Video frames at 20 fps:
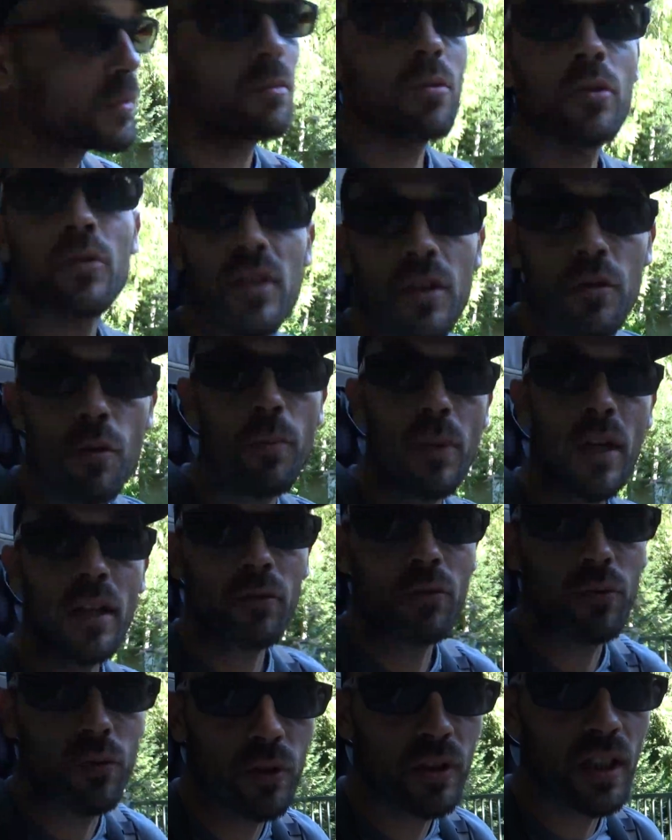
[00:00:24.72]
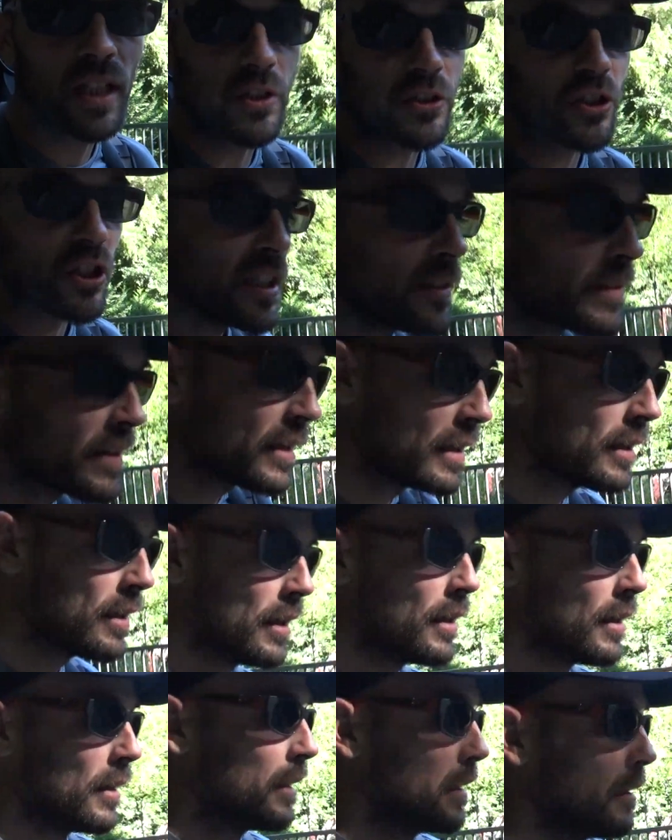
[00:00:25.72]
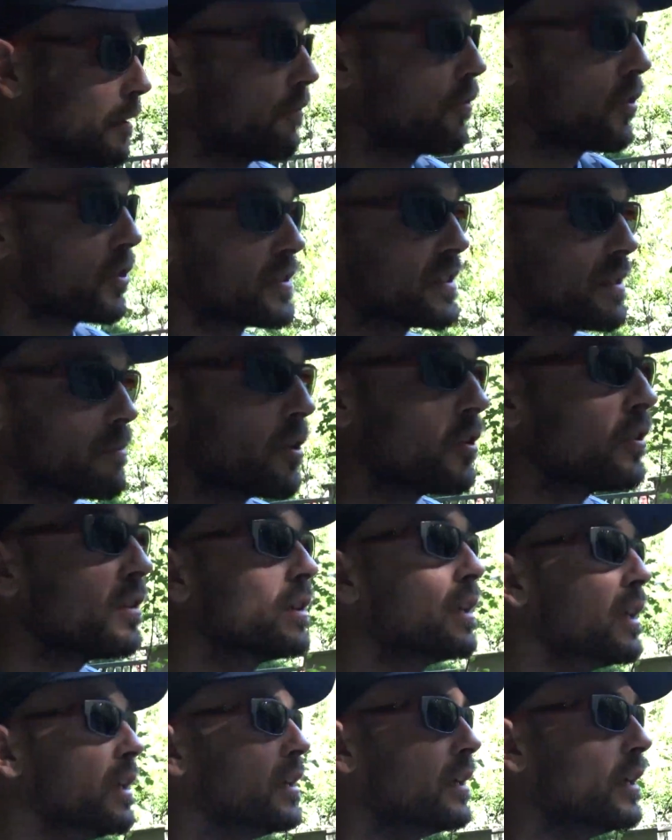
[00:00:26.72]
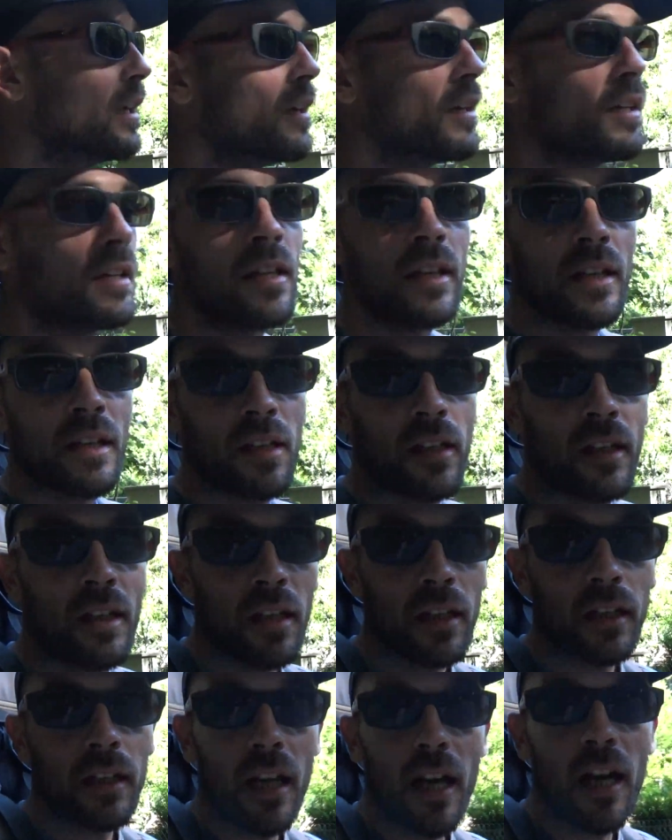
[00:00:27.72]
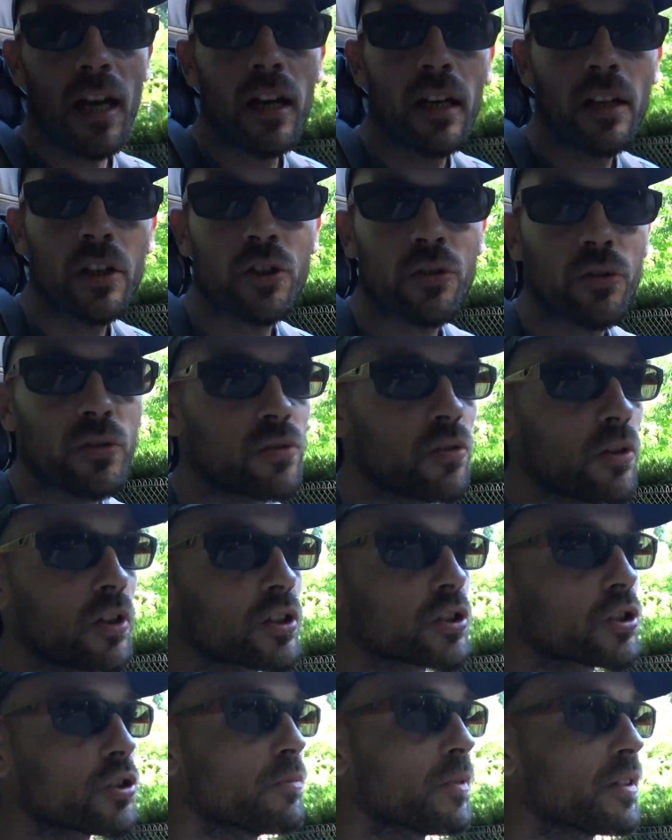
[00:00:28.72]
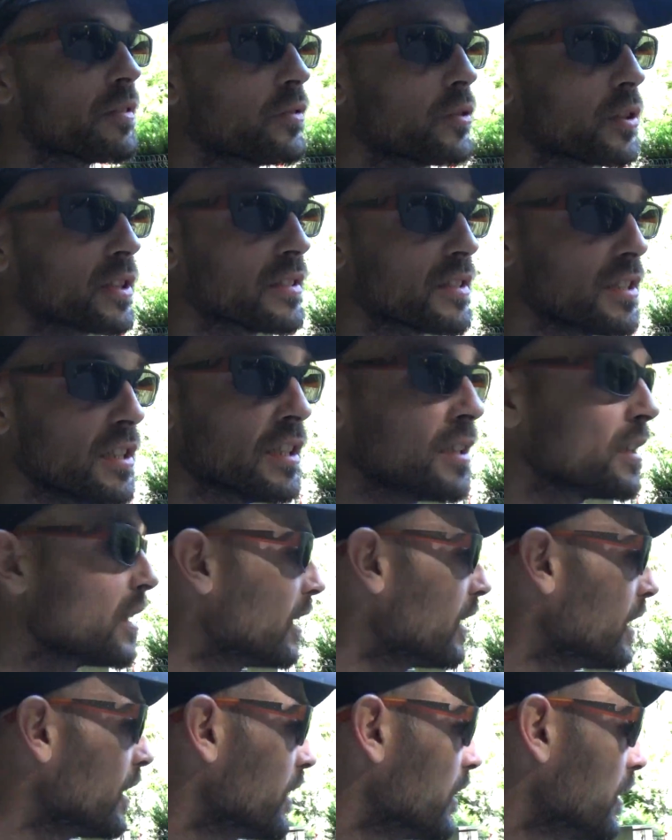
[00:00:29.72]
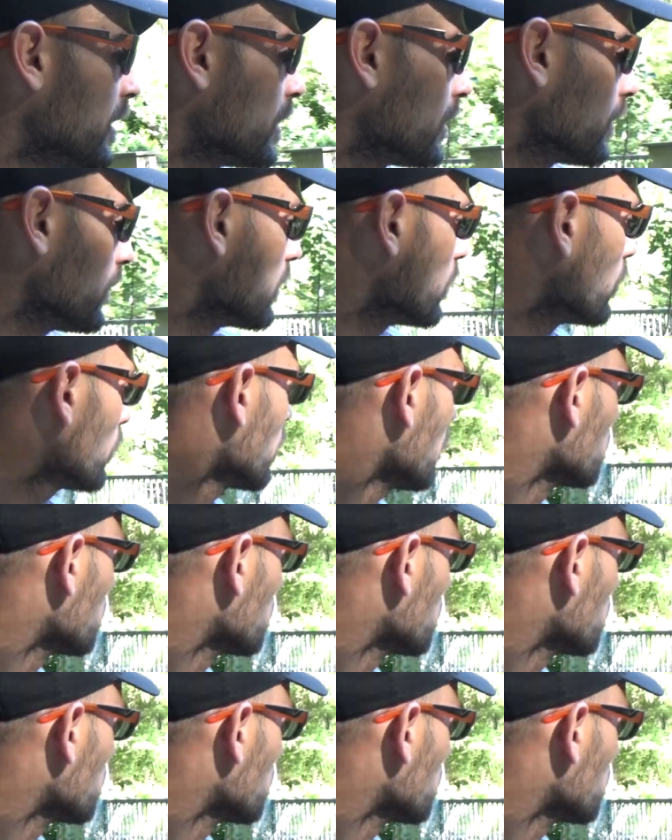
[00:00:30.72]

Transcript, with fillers: mais bon c'est de partout le trajet, forcément. Là, je suis sur un chemin forestier D'ailleurs, il